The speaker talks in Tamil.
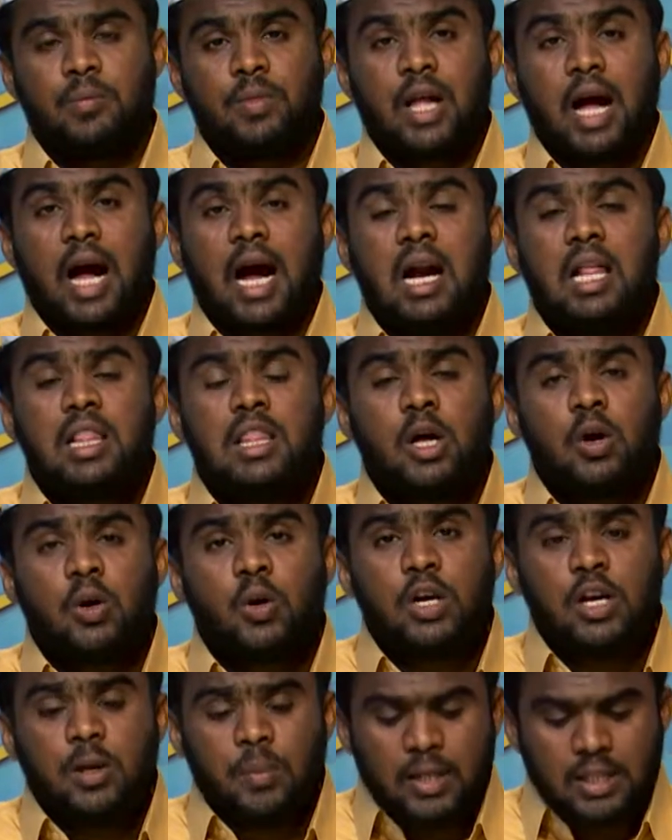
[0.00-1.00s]
அடுத்த ஒரு
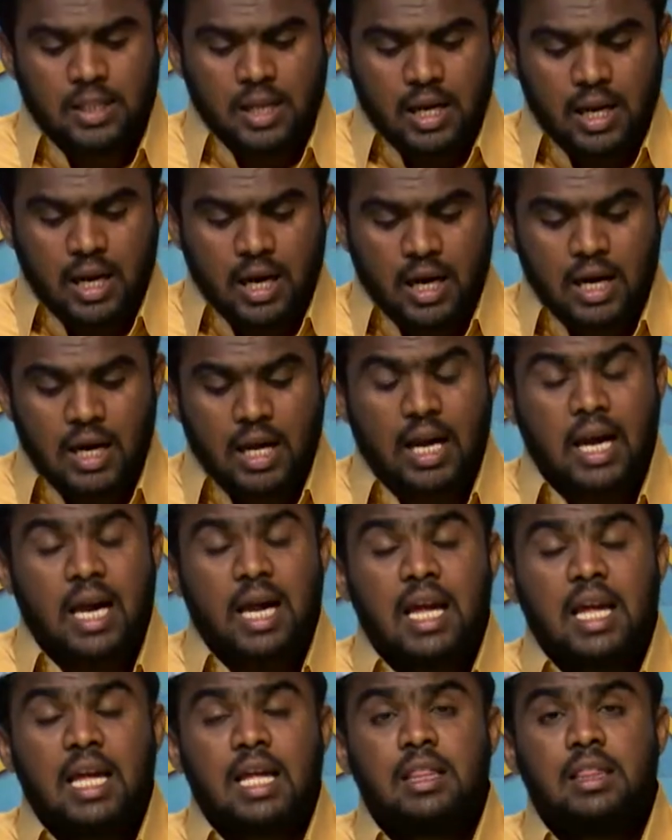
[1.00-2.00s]
நிபந்தனையாக
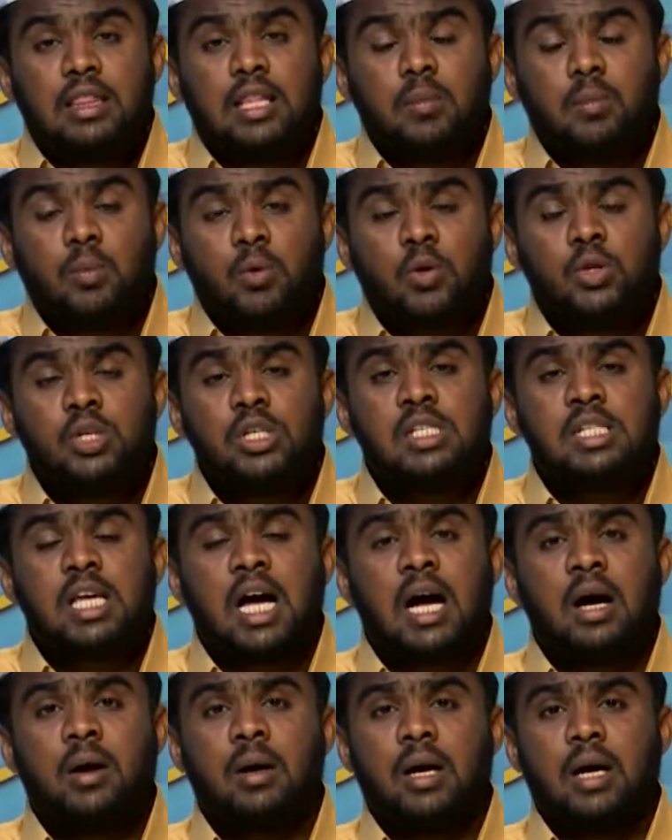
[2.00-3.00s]
இந்த மோஜிசா
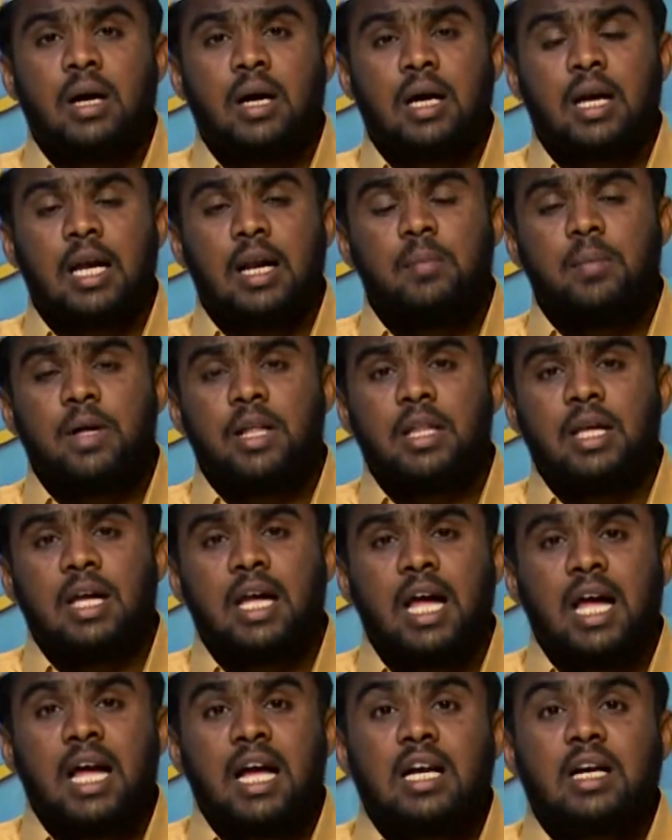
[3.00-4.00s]
என்பது
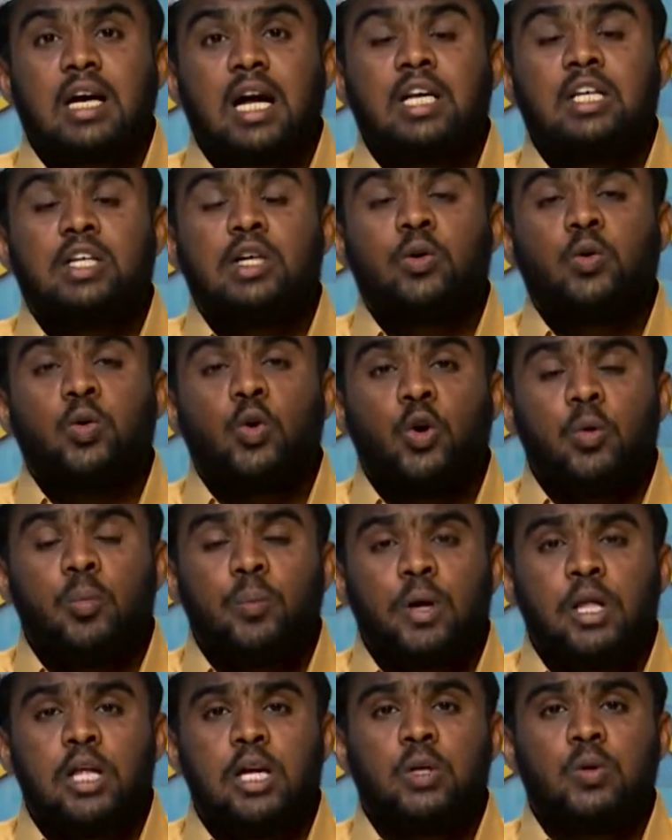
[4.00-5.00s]
கற்றுக்
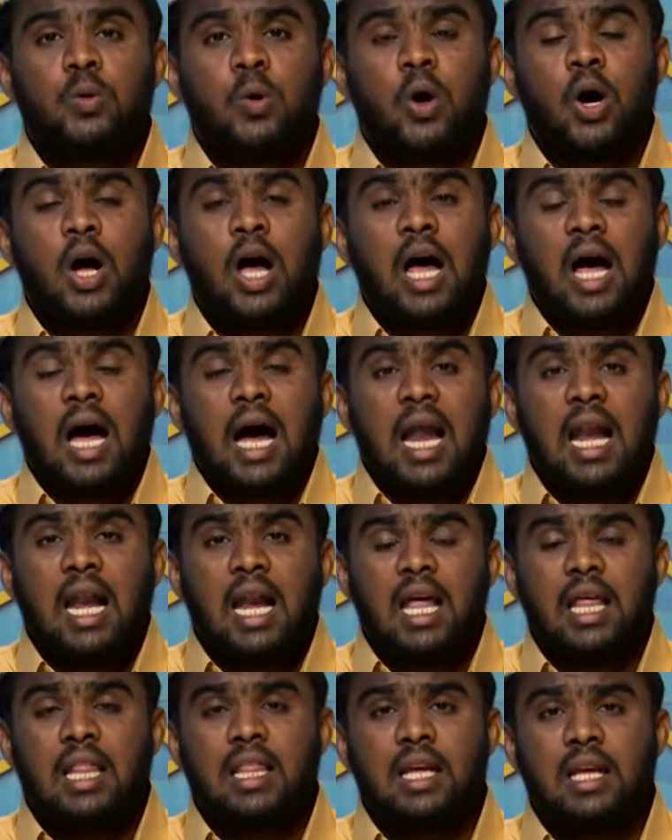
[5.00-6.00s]
கொடுப்பதற்கோ
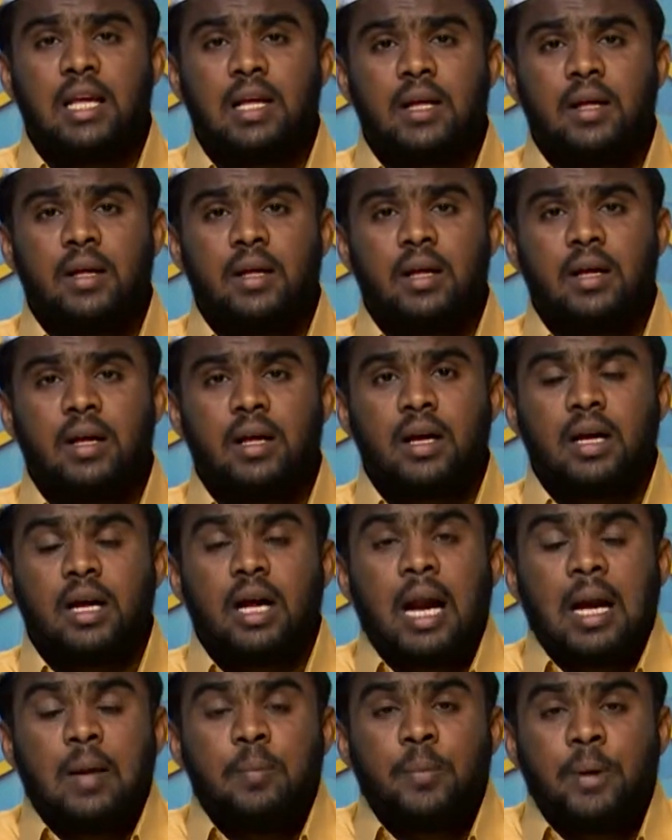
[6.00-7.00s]
அல்லது
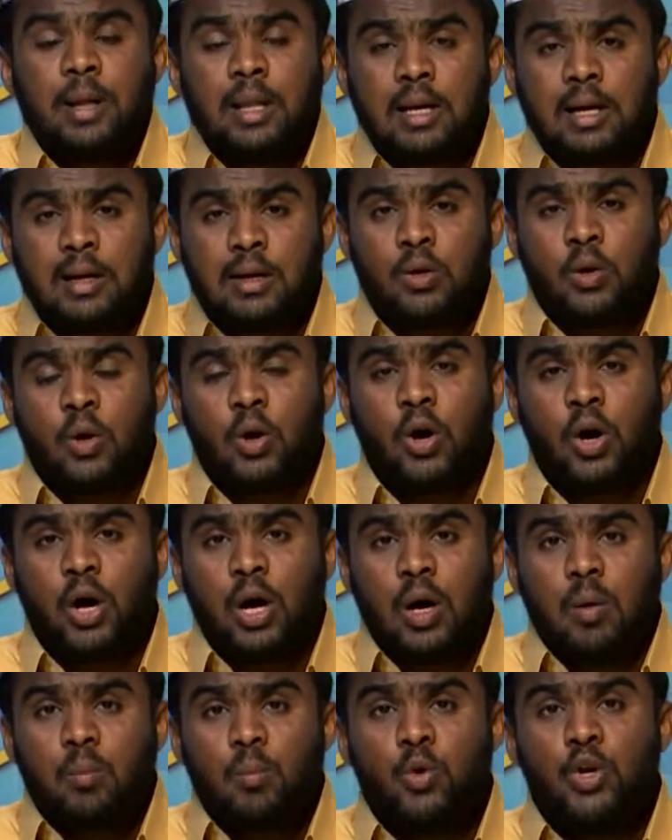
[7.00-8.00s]
கற்பதற்கோ
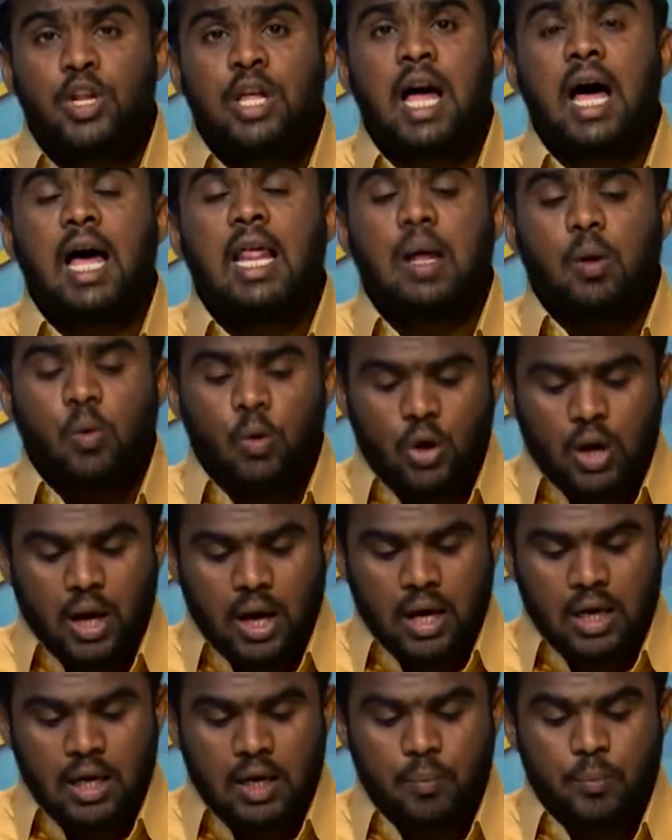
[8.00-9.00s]
முடியாத
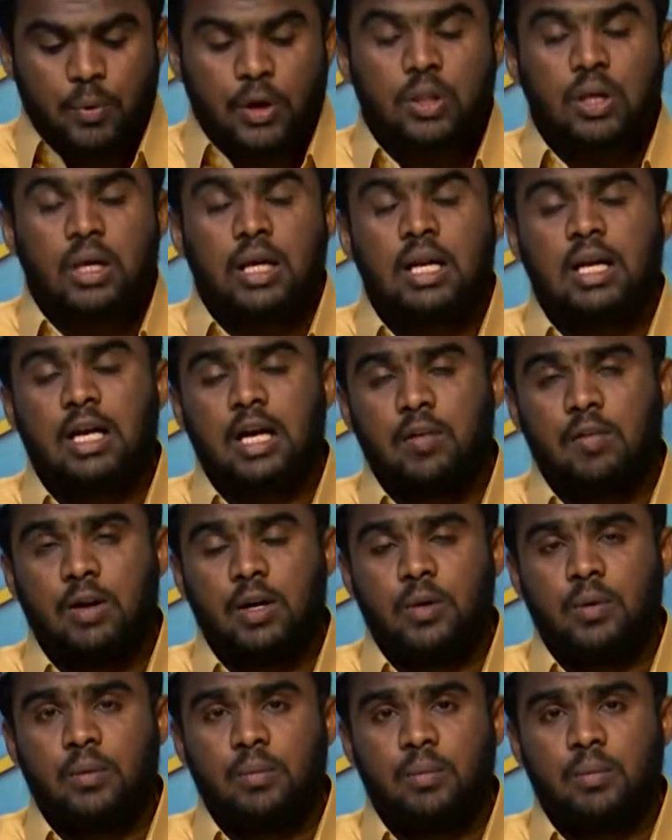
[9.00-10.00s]
ஒன்றாக இருப்பது இருக்க வேண்டும்